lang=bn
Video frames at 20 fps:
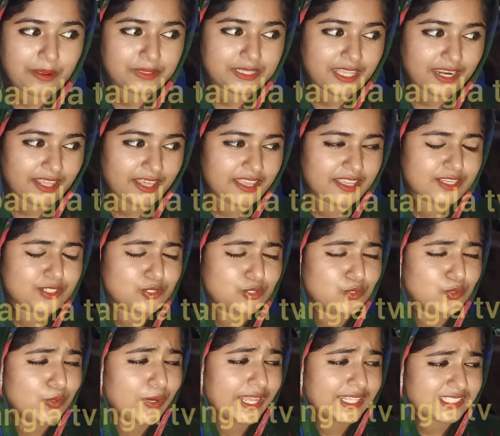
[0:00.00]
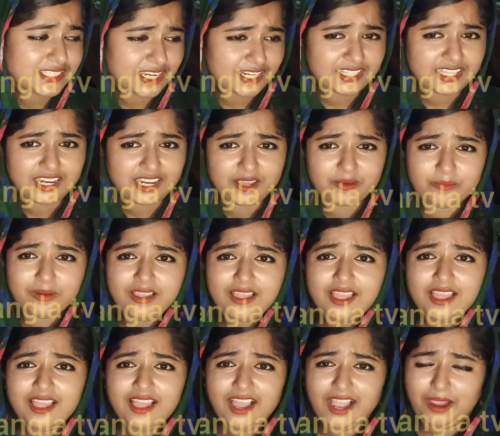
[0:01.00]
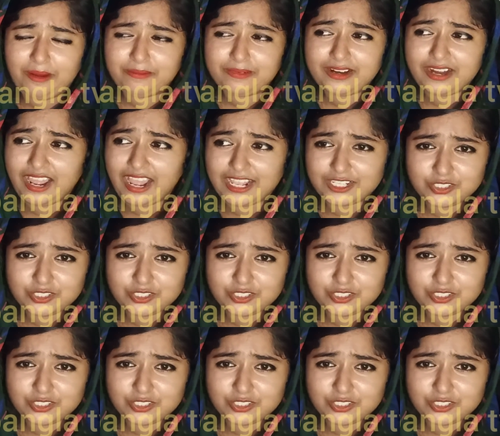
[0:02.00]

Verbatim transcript: আমি তারা একটু অ্যান্সার দিলাম আমার